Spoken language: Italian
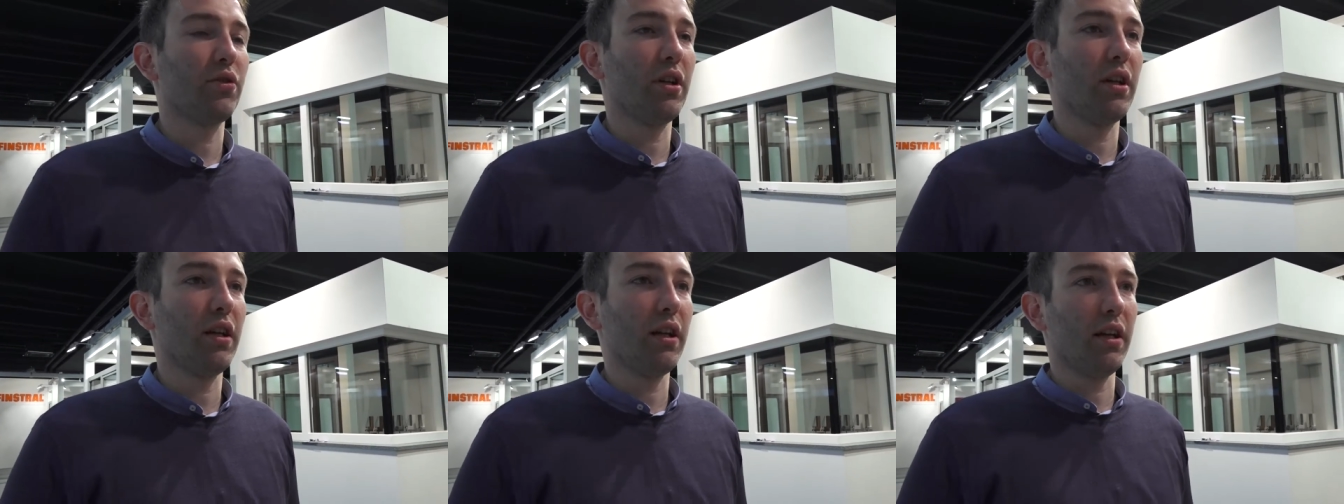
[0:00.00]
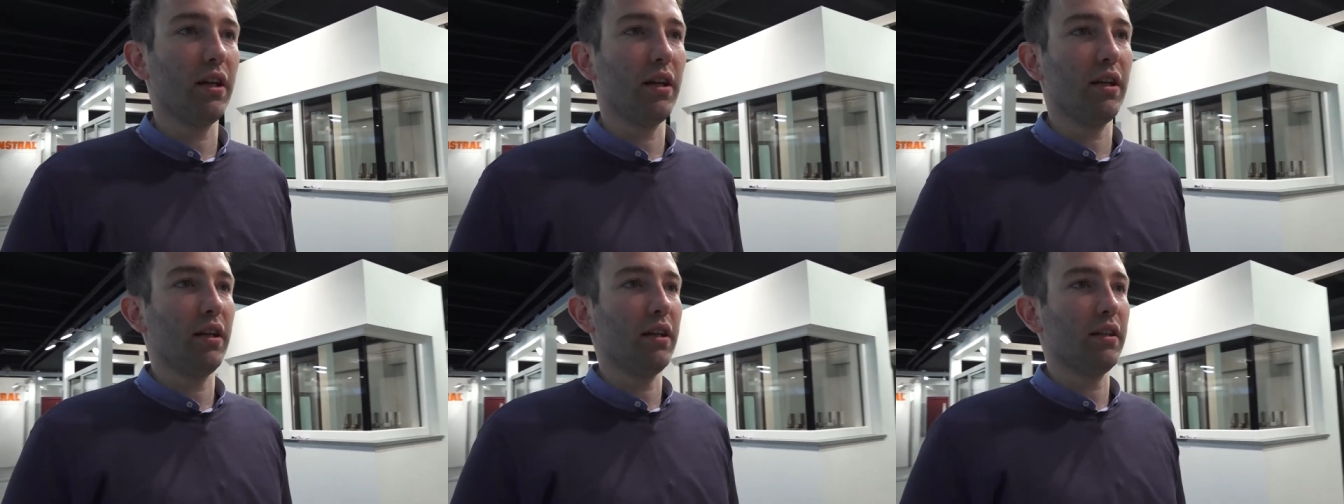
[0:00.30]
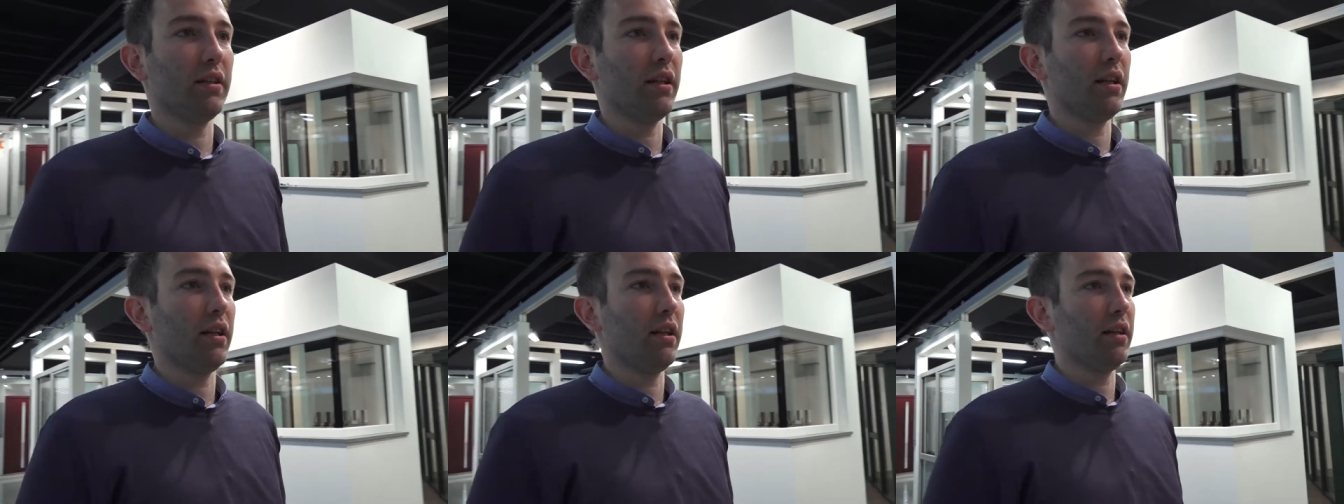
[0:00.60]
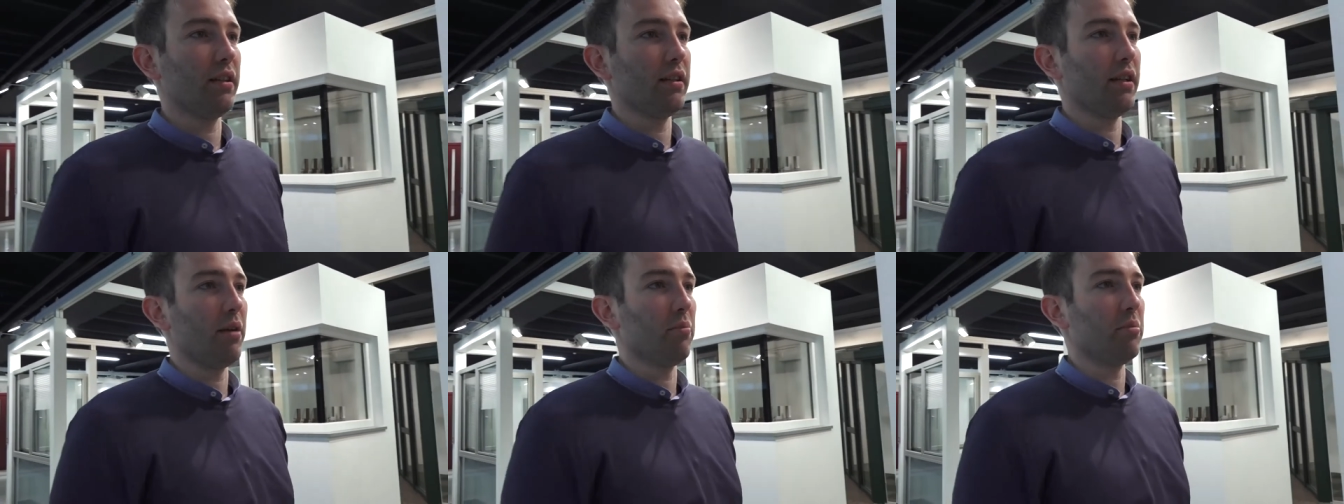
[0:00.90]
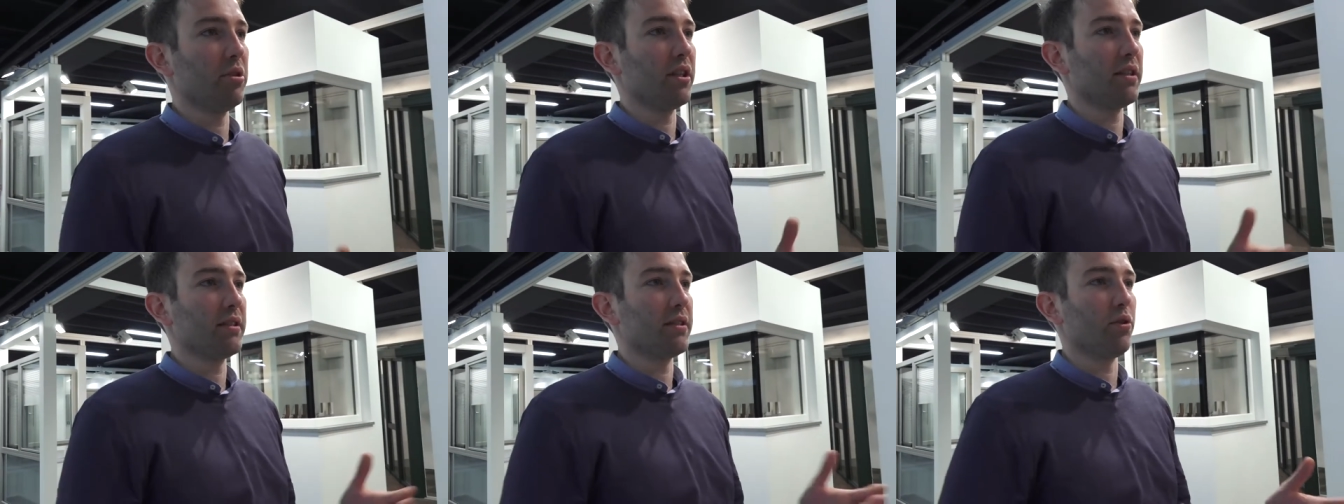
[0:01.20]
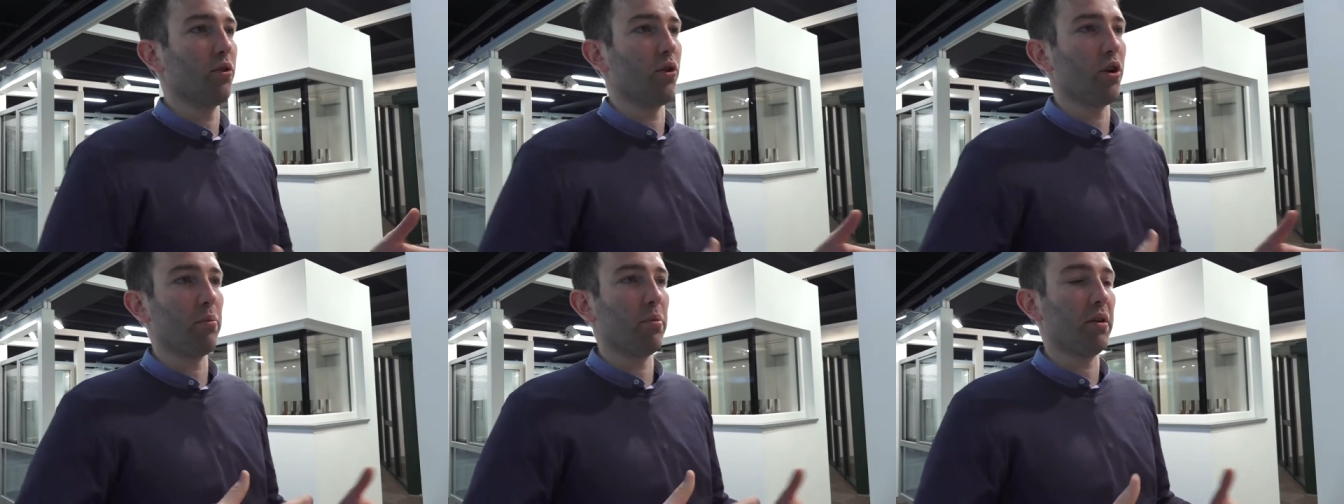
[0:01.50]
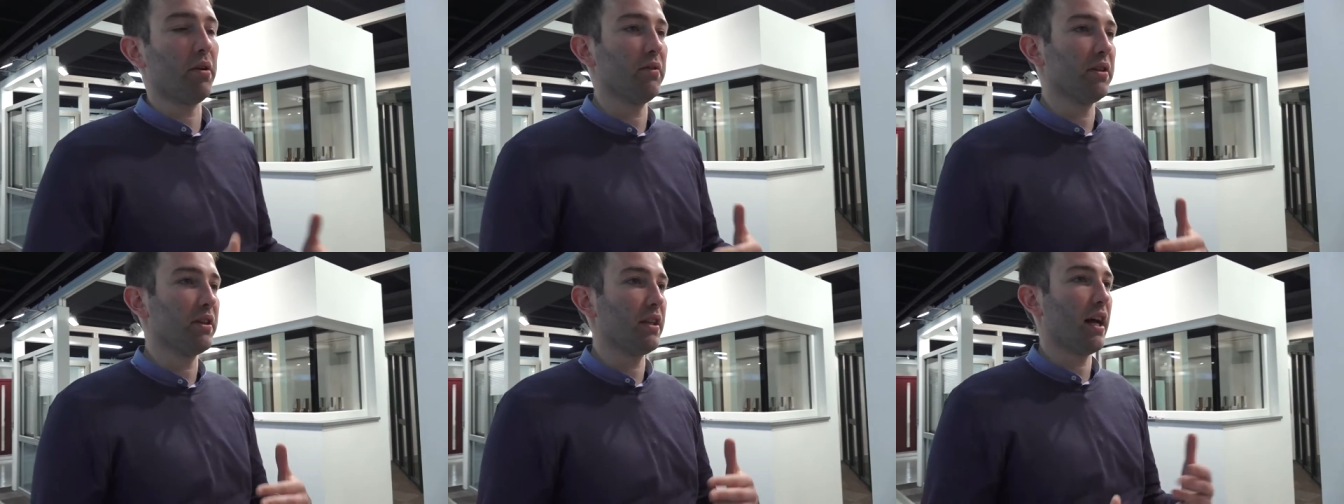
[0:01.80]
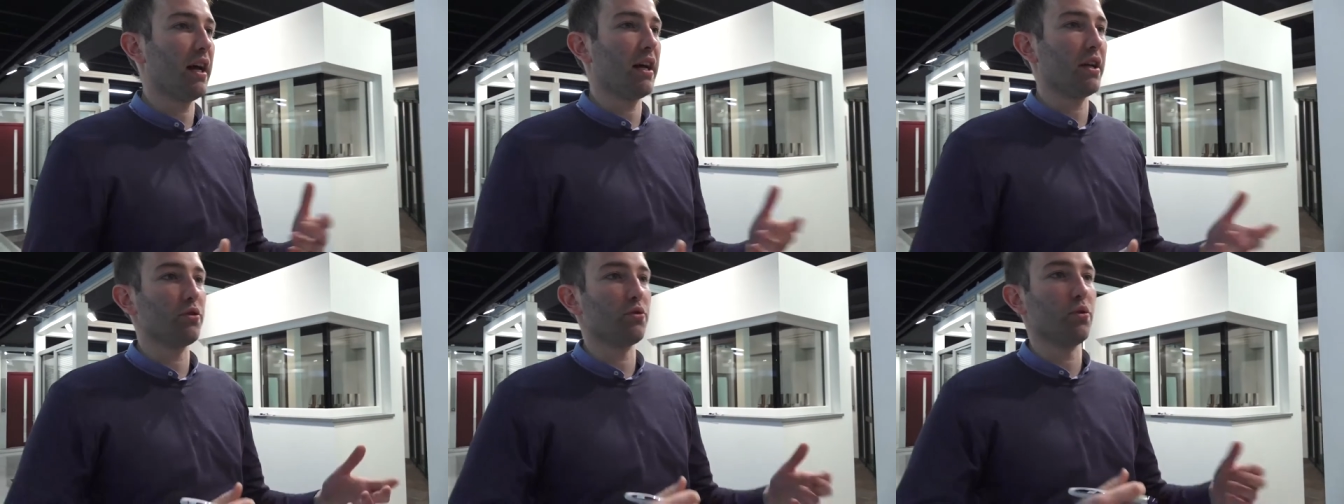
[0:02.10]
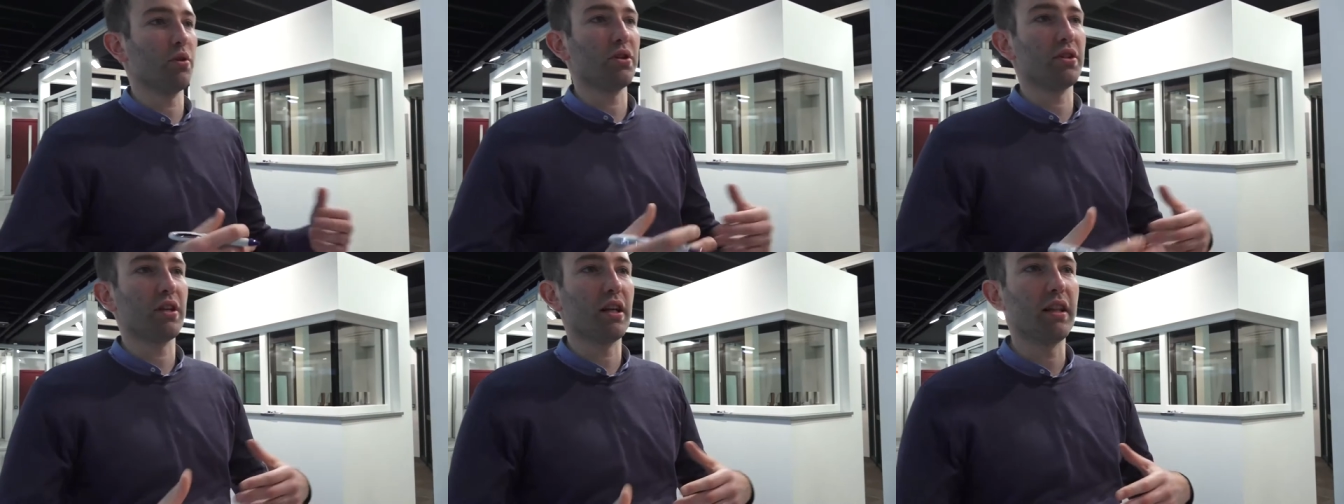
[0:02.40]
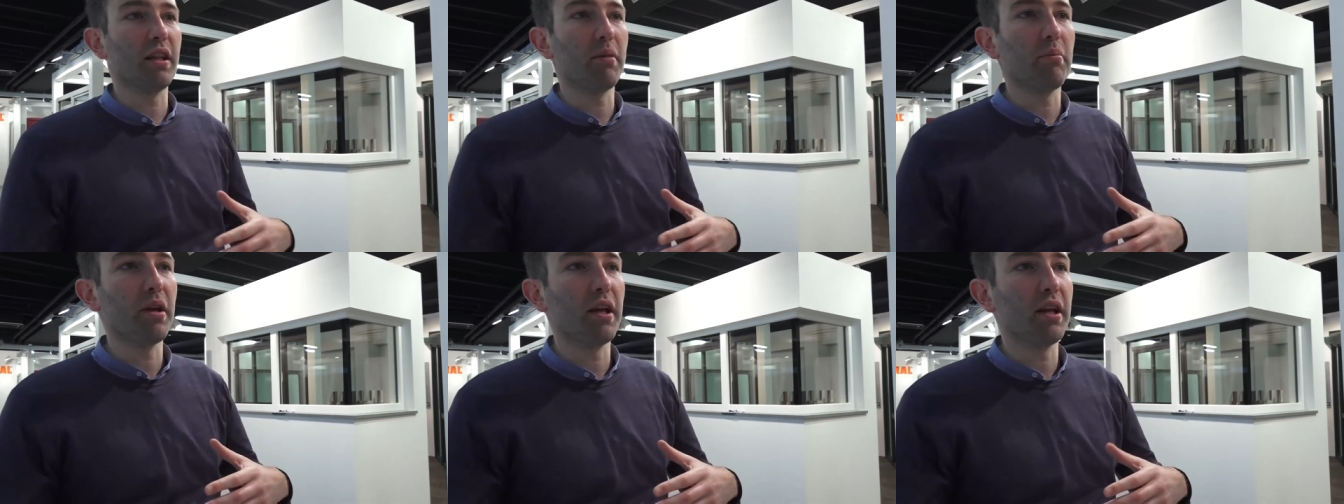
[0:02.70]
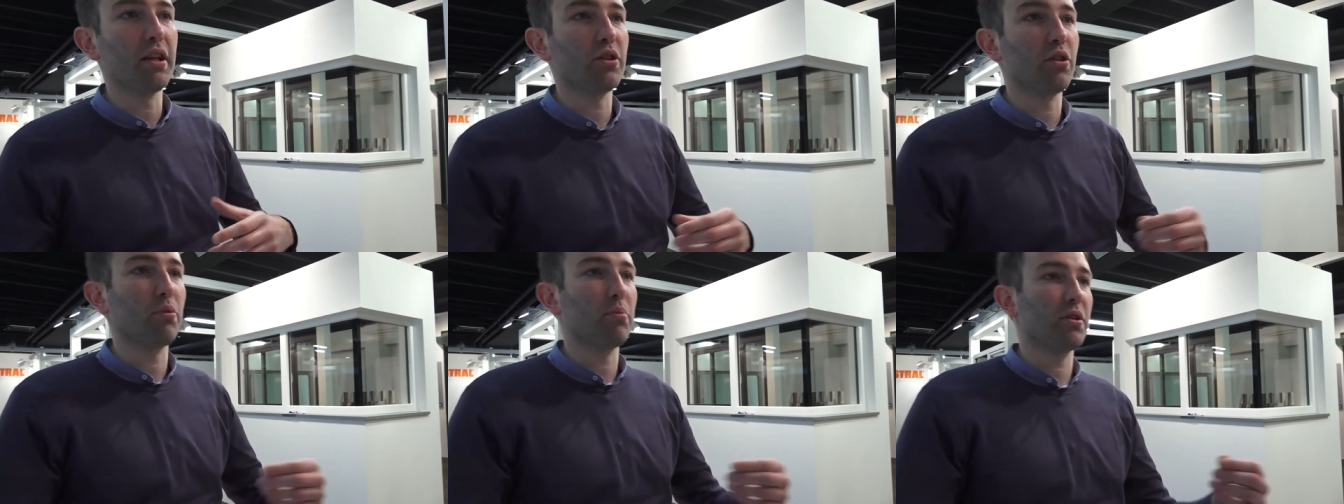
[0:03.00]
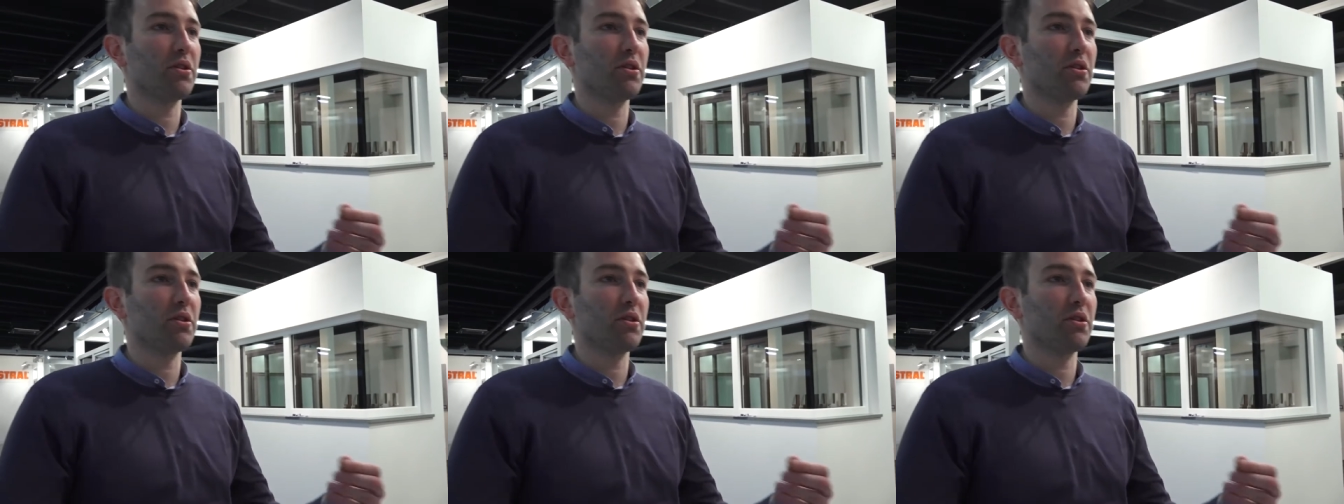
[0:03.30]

dell'abitazione per evitare il surriscaldamento,